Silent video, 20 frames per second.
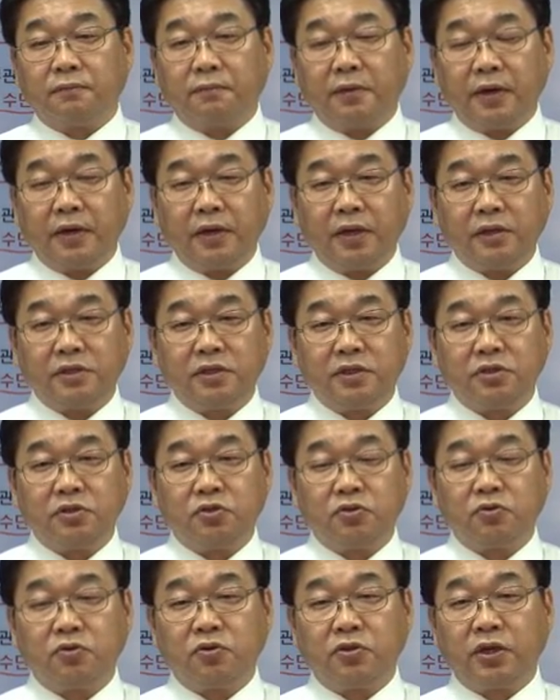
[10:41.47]
파이낸싱
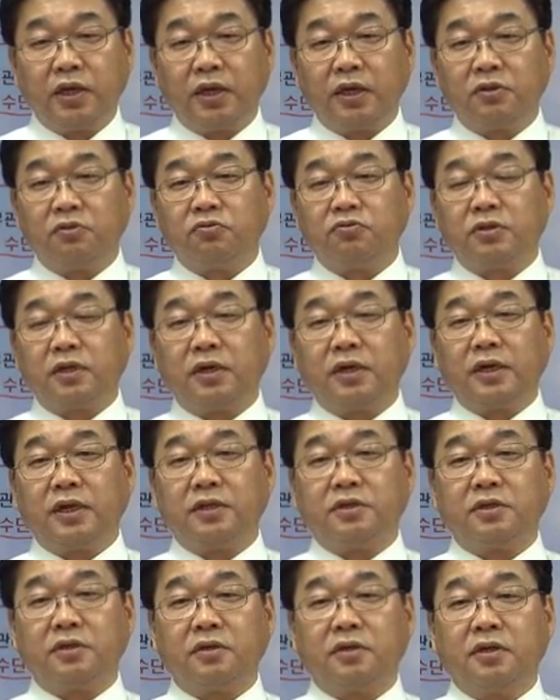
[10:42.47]
쪽에 투자를
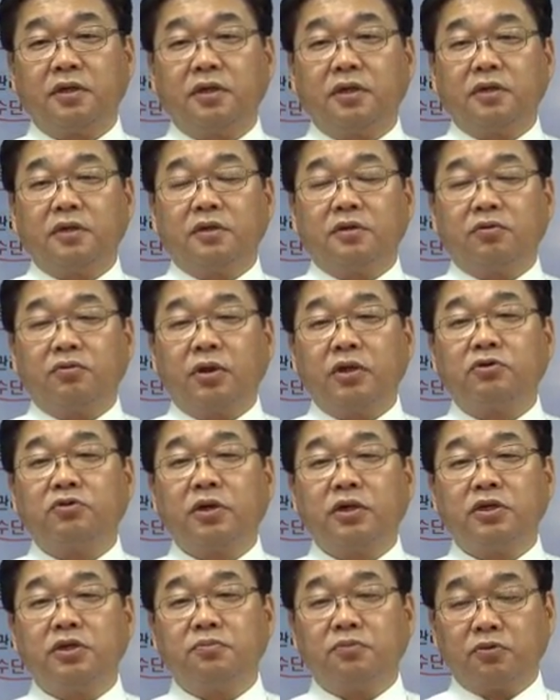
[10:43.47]
해서
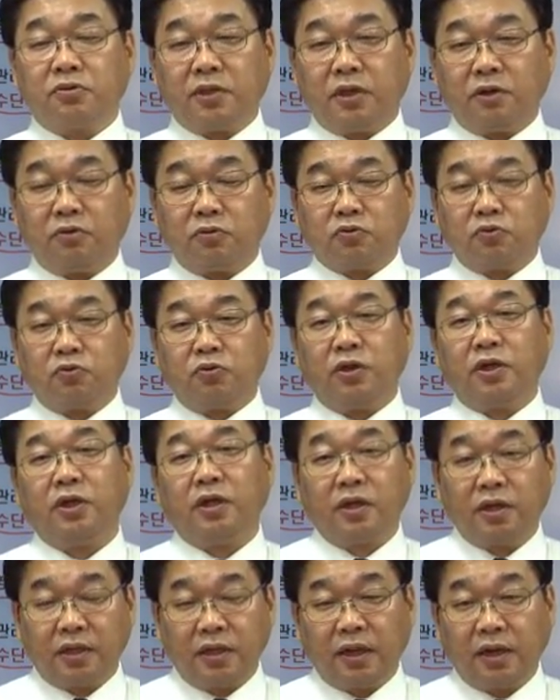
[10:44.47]
회수하지 못하고
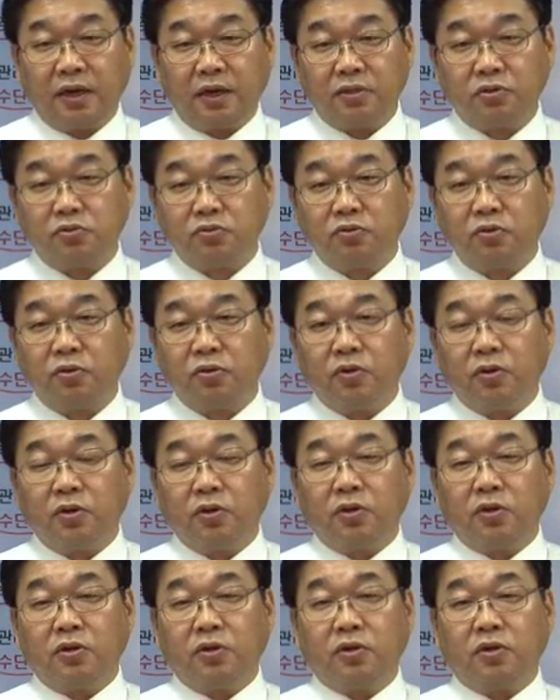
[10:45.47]
손해 나가지고
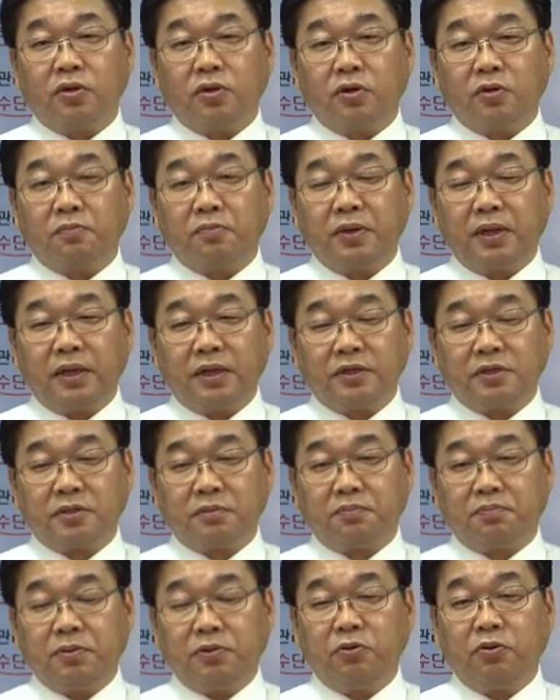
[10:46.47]
어,
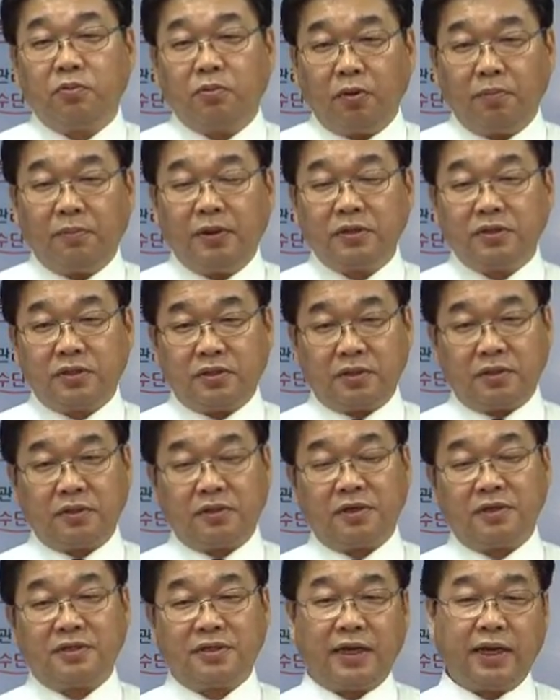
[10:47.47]
BIS 비율을 못 맞춘
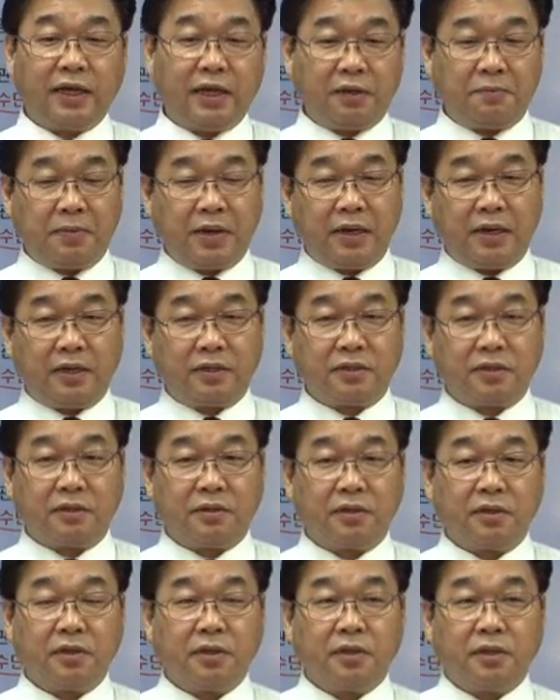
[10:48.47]
그런 사례가
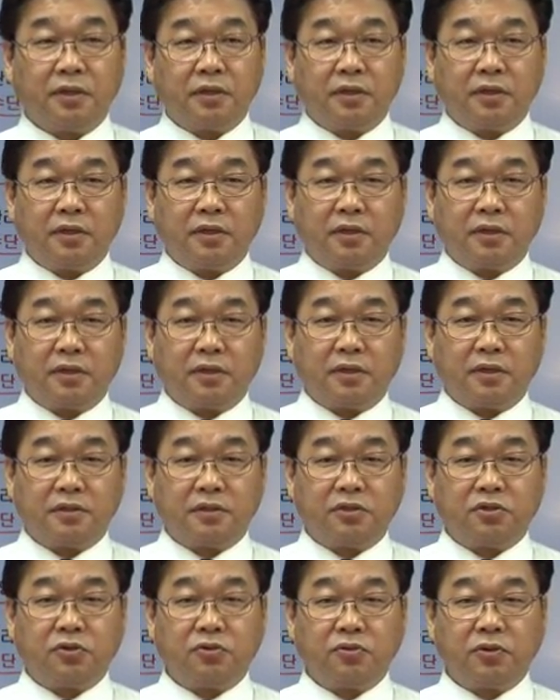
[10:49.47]
많아서 그
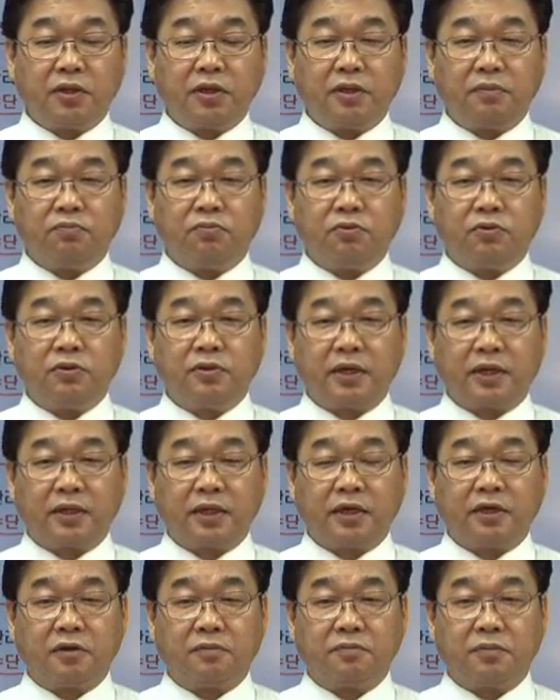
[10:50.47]
저축은행이 문을
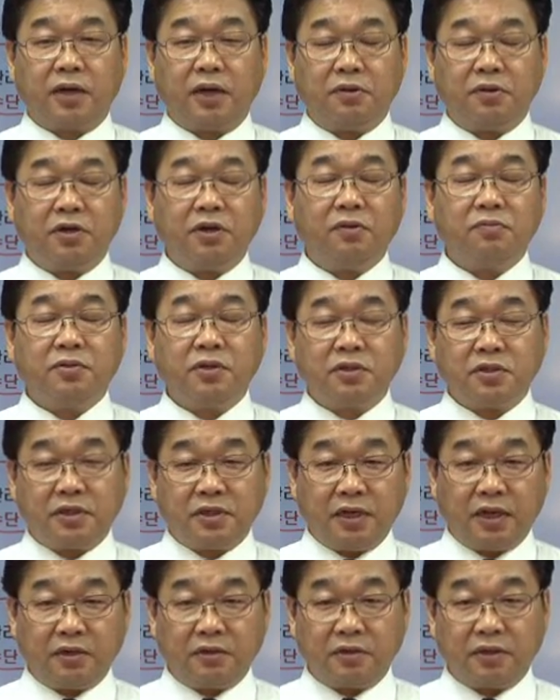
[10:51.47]
닫게끔 아니 영업
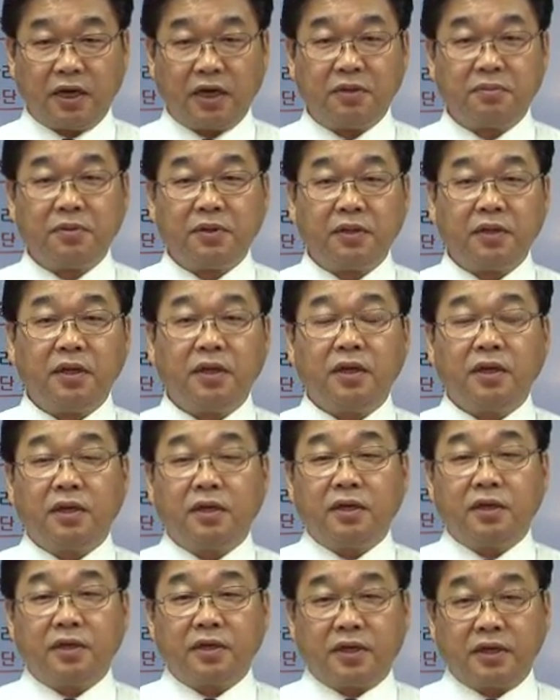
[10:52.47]
정지를 하건 아니면
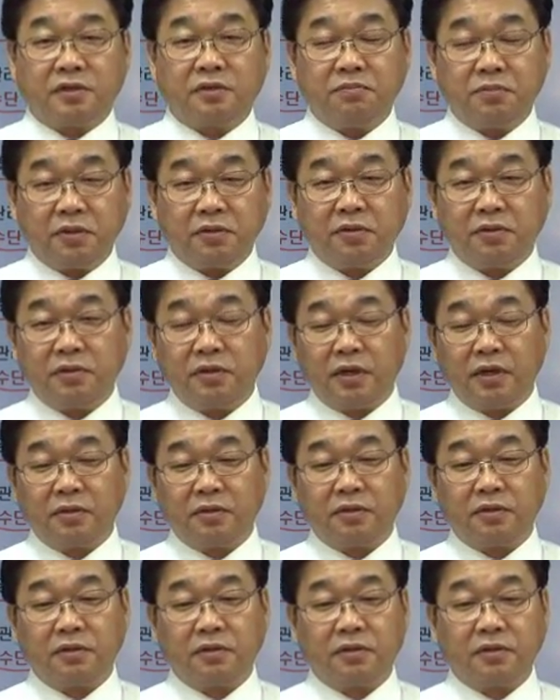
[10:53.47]
개선 명령을
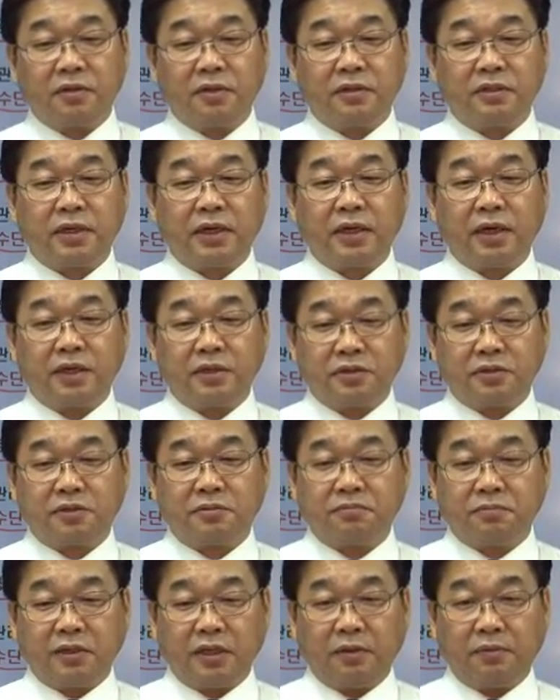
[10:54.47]
내렸던 그런 사례가
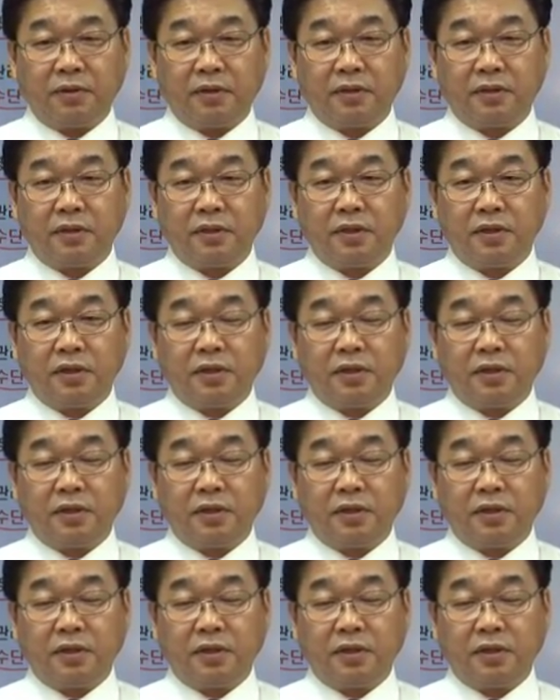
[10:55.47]
있었습니다만은